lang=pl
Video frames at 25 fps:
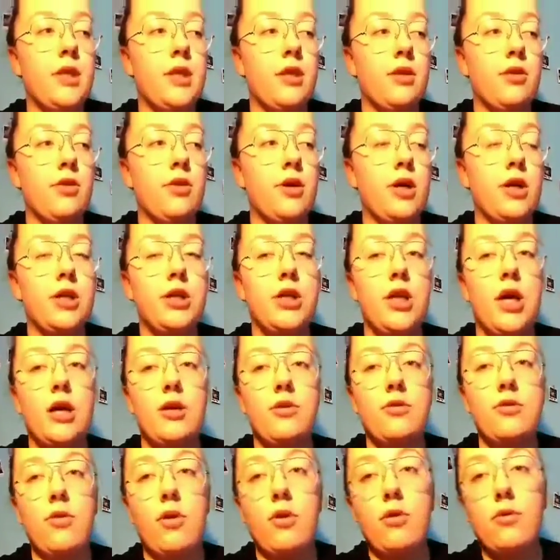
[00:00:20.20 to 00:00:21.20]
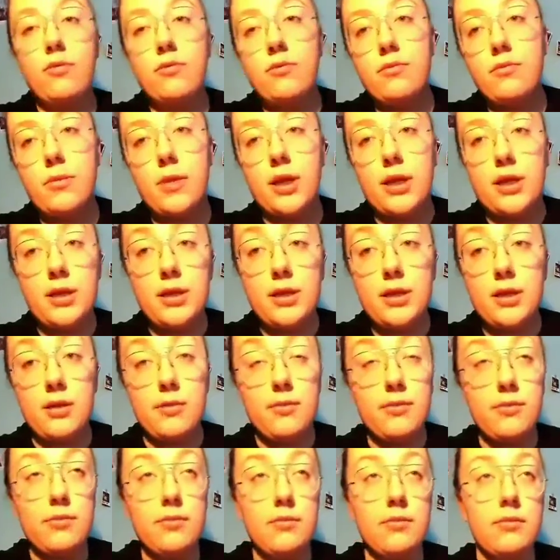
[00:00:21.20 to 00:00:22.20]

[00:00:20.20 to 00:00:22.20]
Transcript: dokończaniu jakichś tam